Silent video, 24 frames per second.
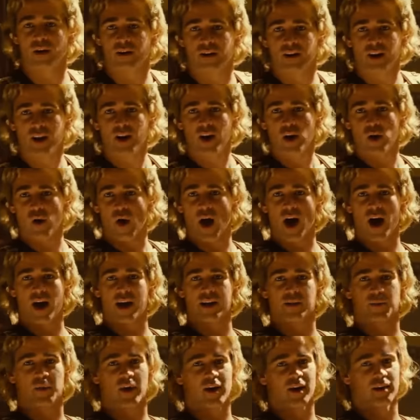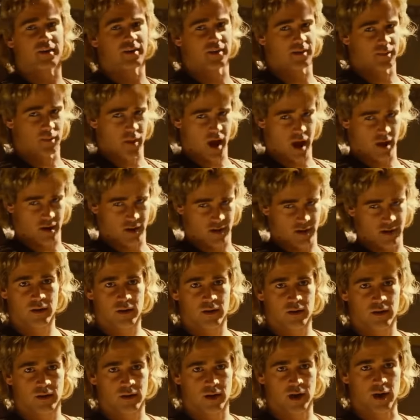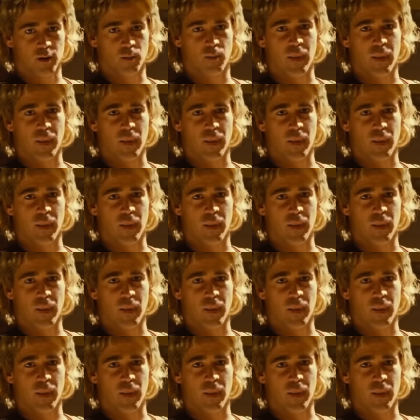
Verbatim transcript: তবে অবশ্যই এই যুদ্ধ আমরা জিতে যাব